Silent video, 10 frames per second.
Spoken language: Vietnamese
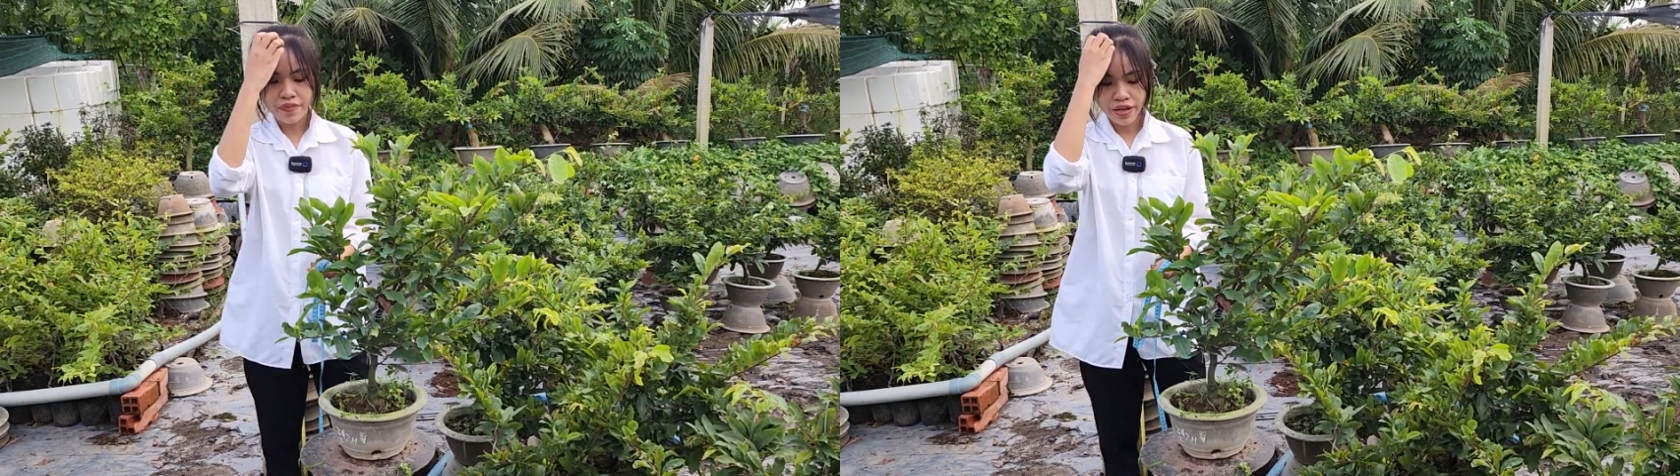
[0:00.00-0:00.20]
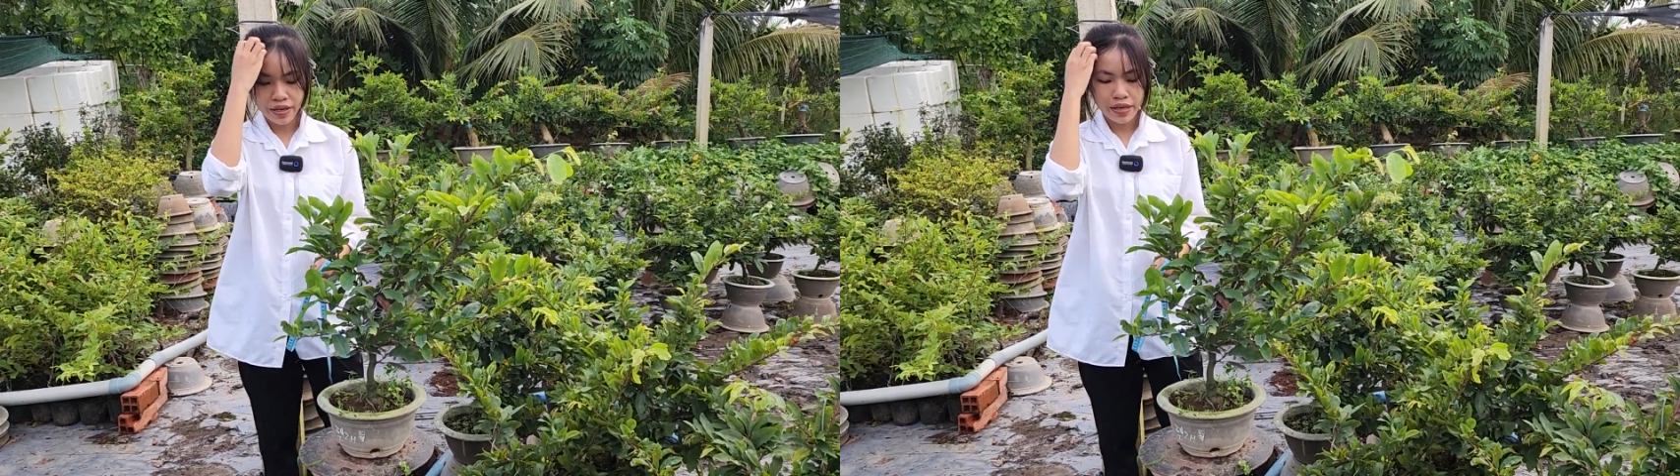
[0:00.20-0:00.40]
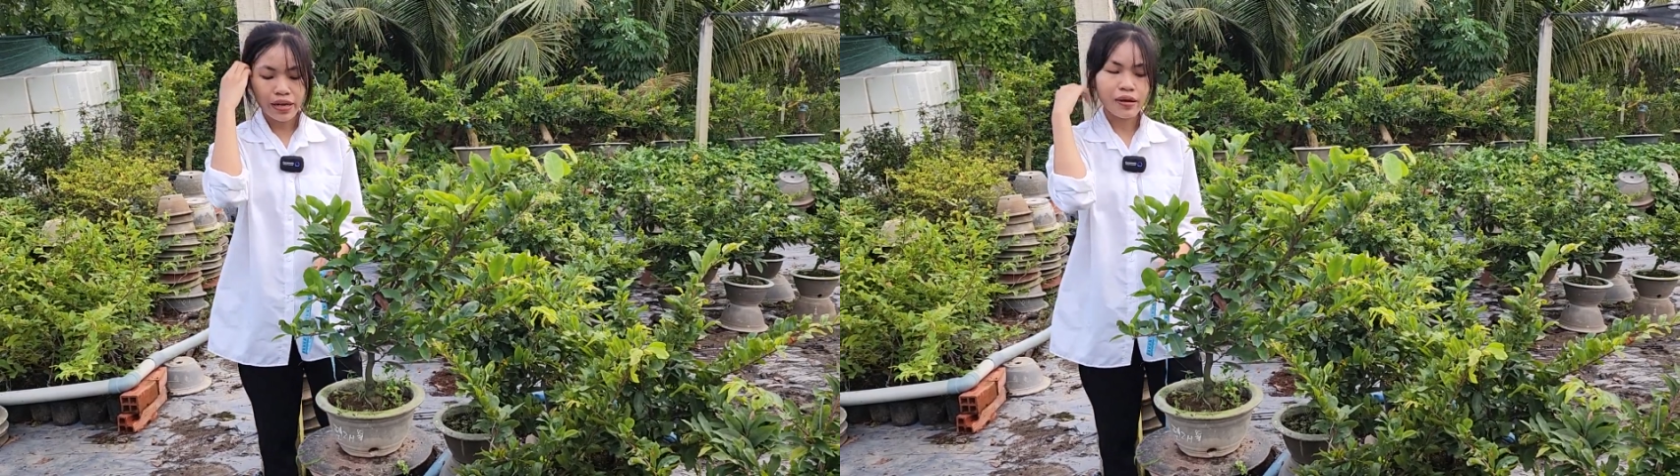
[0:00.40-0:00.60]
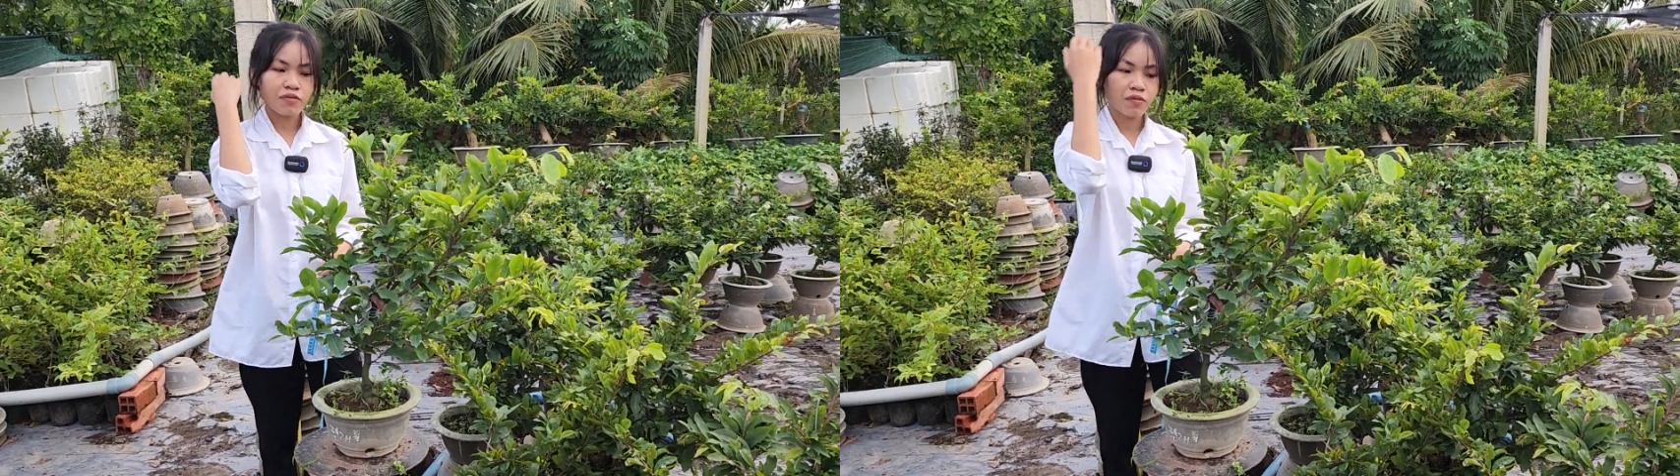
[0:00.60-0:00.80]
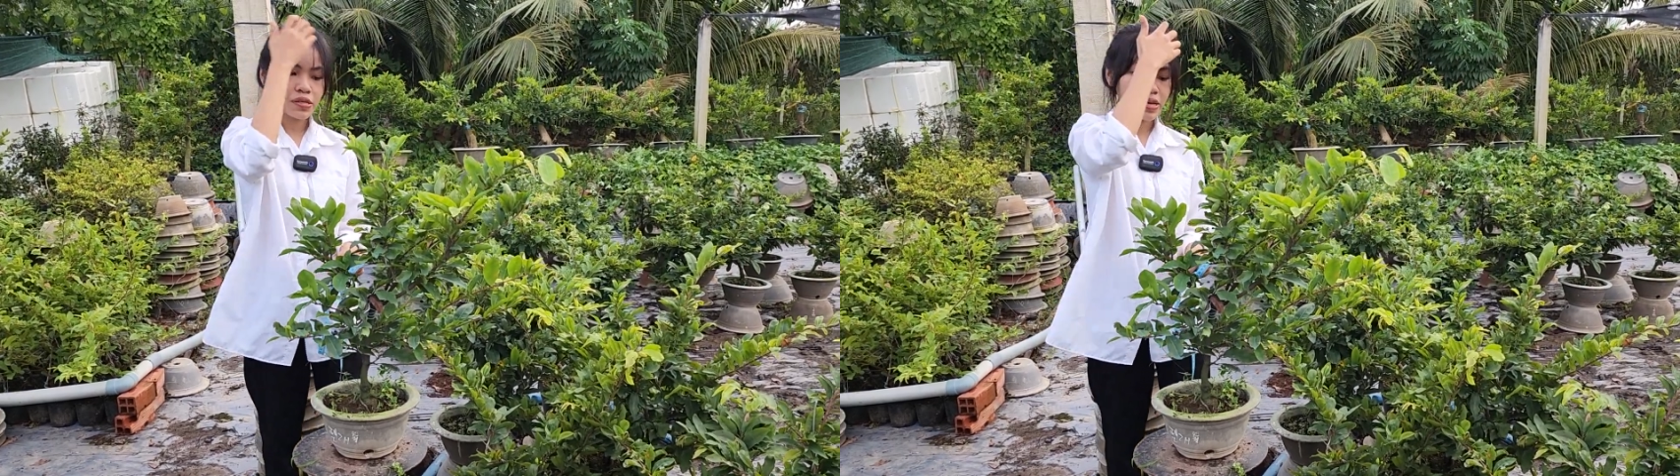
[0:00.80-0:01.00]
rồi cây này em
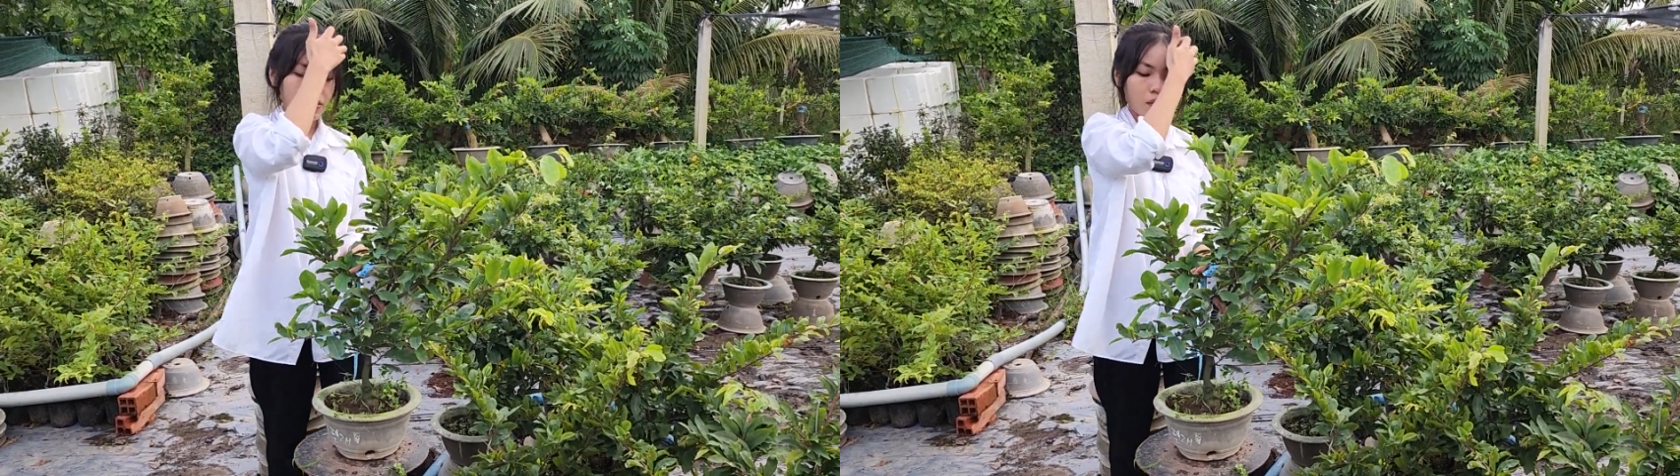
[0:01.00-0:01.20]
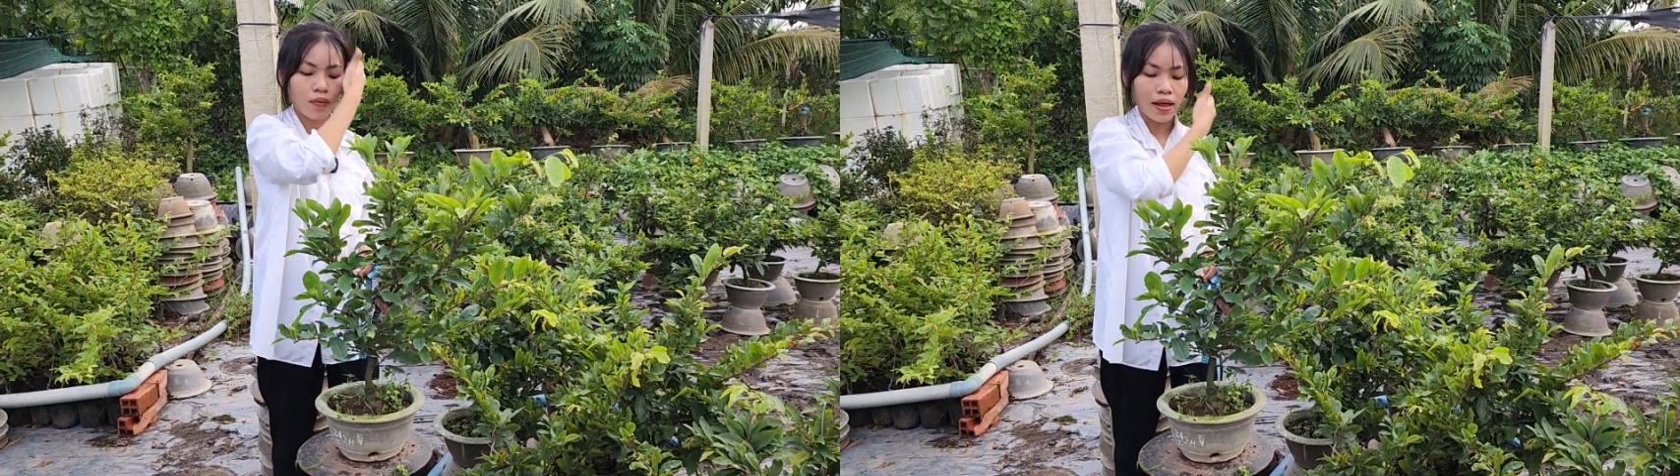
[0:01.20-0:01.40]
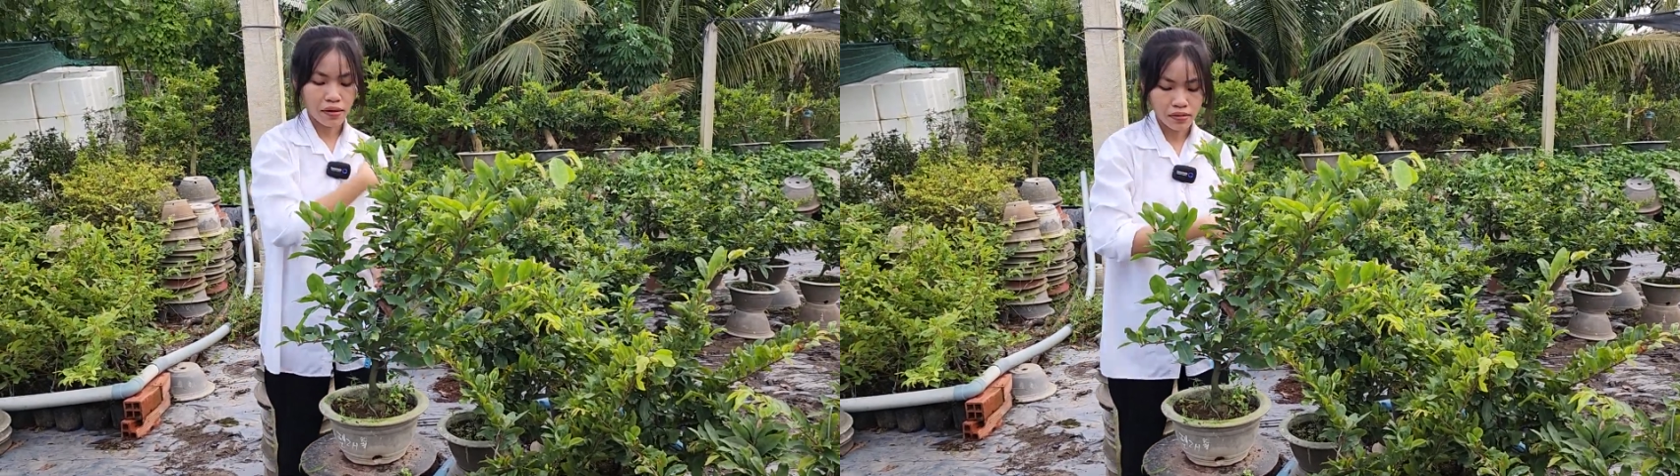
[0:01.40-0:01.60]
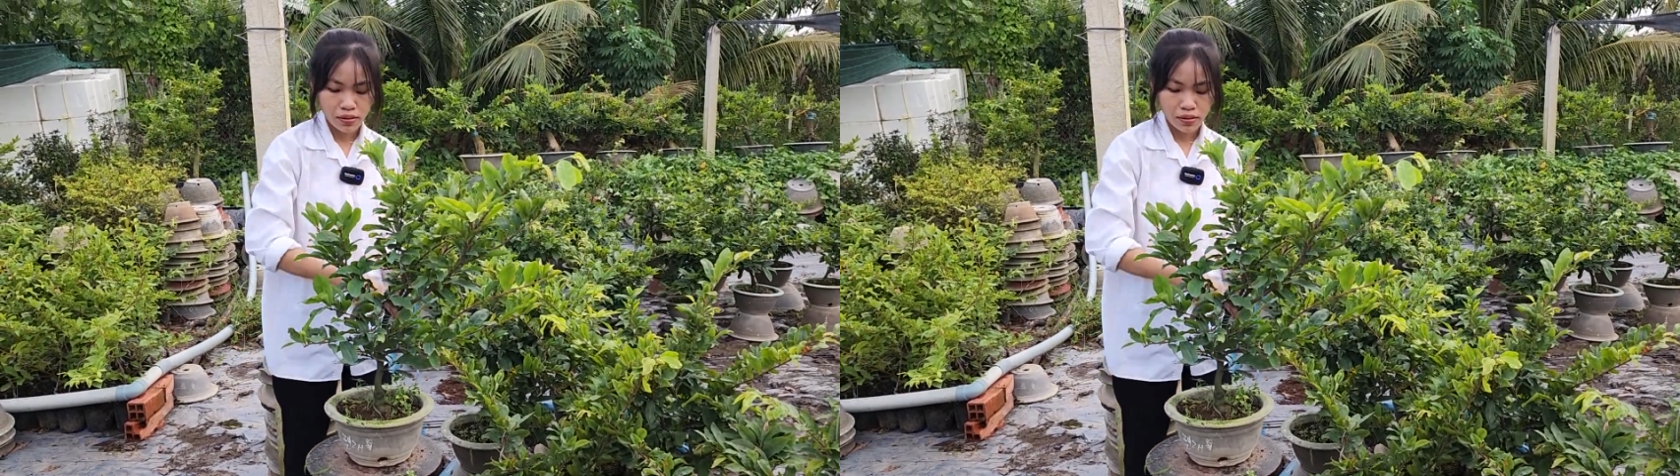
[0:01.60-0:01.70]
cũng xin giao lưu là